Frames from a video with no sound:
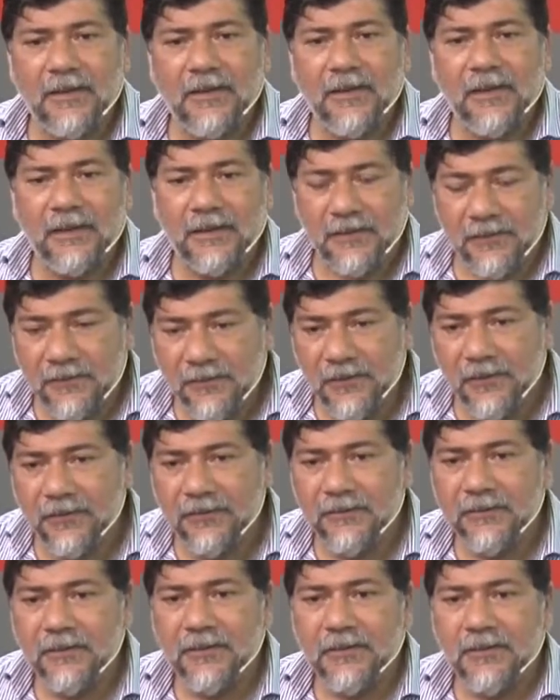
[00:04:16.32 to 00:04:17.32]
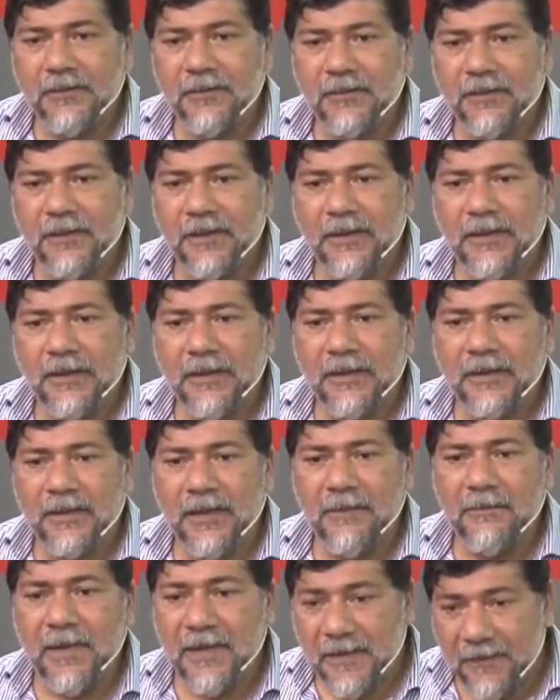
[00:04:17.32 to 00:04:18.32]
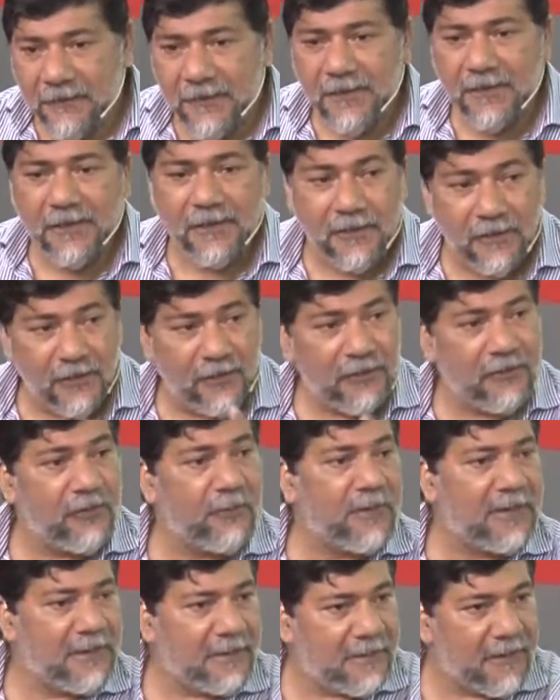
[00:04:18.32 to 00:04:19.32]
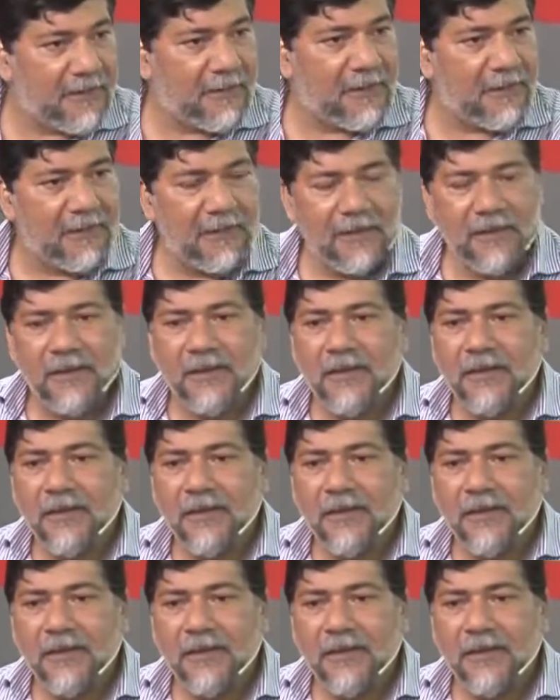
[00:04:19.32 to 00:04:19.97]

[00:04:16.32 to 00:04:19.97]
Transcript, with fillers: la gestión, es más difícil de lo que yo pensaba,